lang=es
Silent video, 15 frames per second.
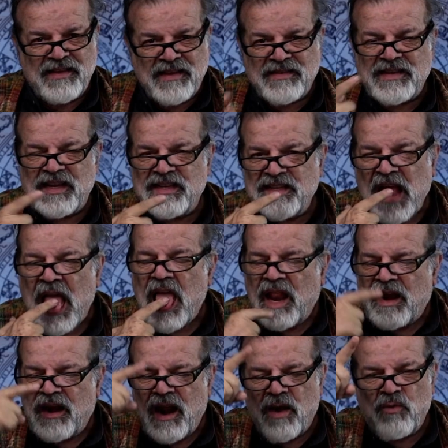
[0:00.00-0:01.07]
10 es
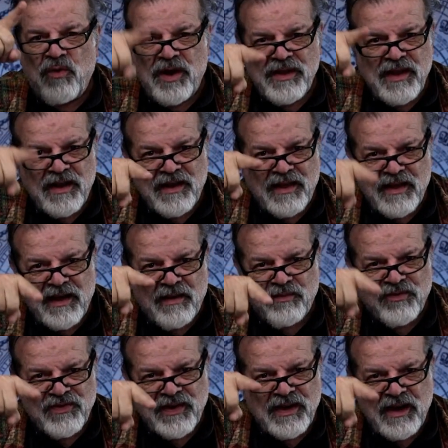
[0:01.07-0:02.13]
la huella que
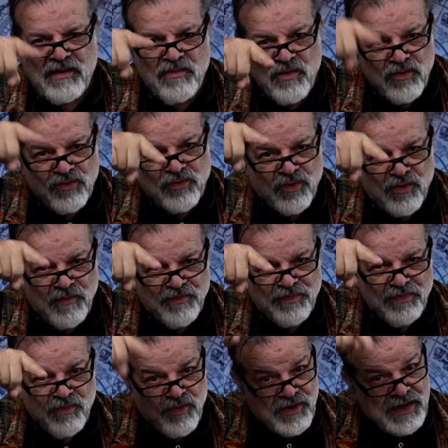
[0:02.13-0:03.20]
dejamos en el mundo,
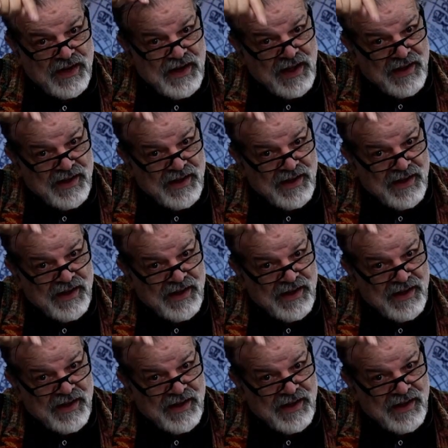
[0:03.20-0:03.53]
porque es la